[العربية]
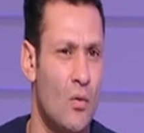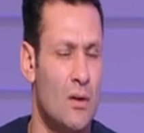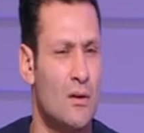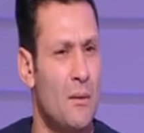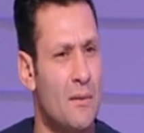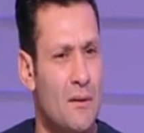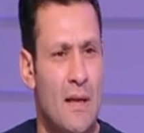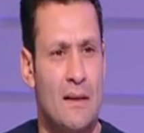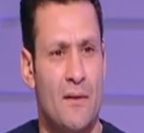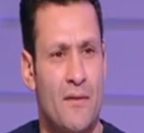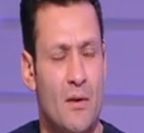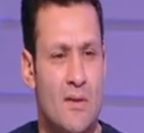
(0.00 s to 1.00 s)
واضمن
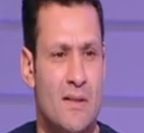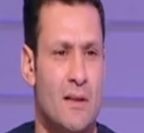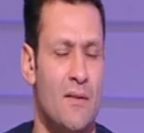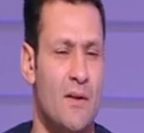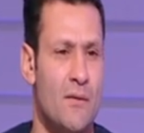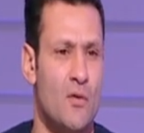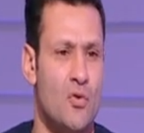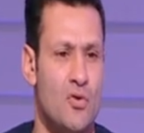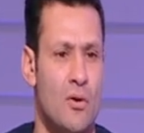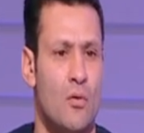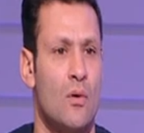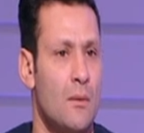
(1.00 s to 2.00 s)
هدفين واستنى فريق
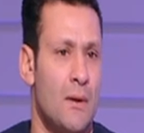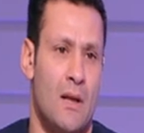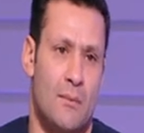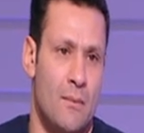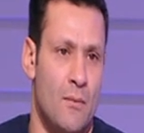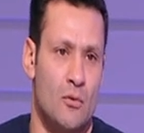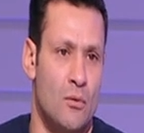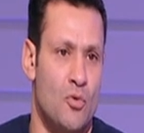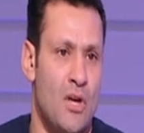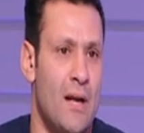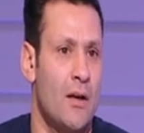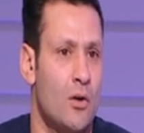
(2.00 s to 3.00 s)
فيوتشر هو طبعا ما قدموش حل